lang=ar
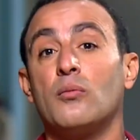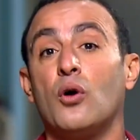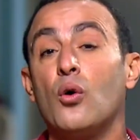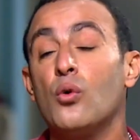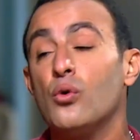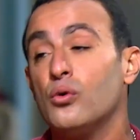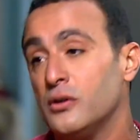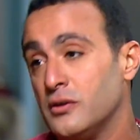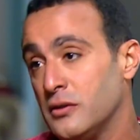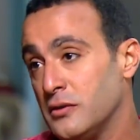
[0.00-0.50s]

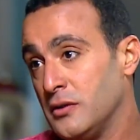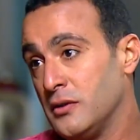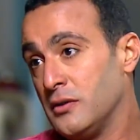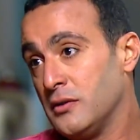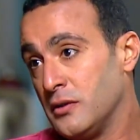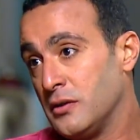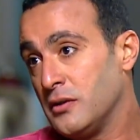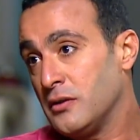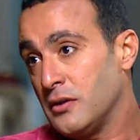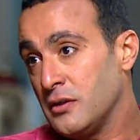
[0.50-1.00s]
مو
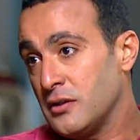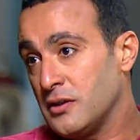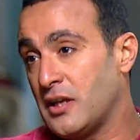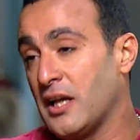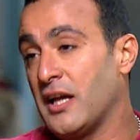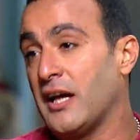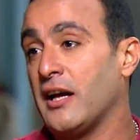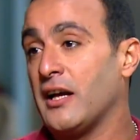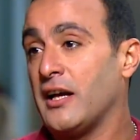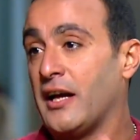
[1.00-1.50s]
اه
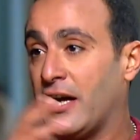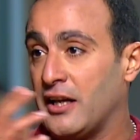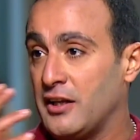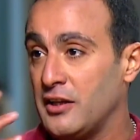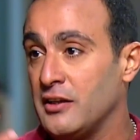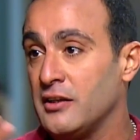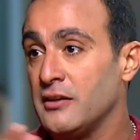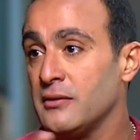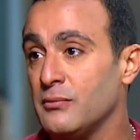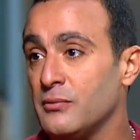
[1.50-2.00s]
ده
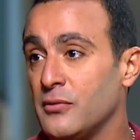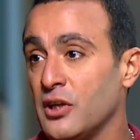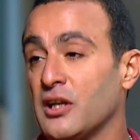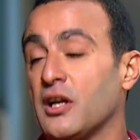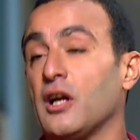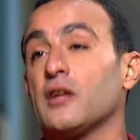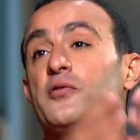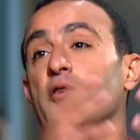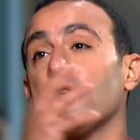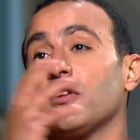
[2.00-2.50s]
يعني
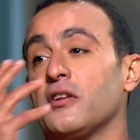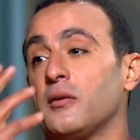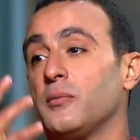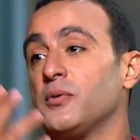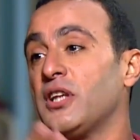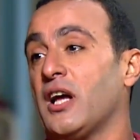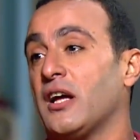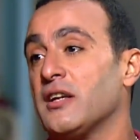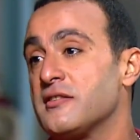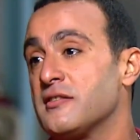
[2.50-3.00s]
الجاد فاذر
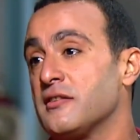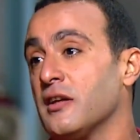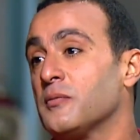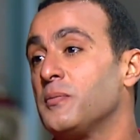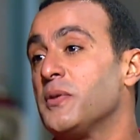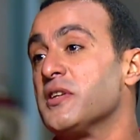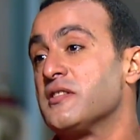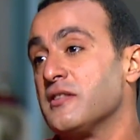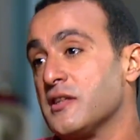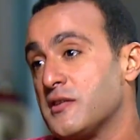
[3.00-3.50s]
بتاع
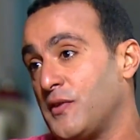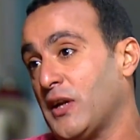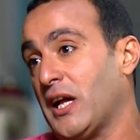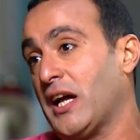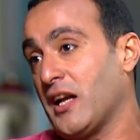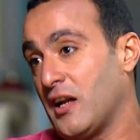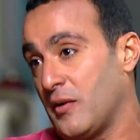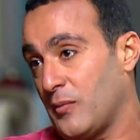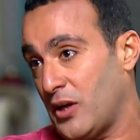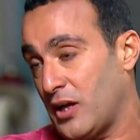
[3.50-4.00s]
الستاند بيزنس في
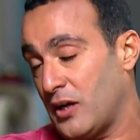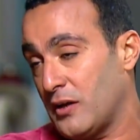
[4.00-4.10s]
العالم طب يعني.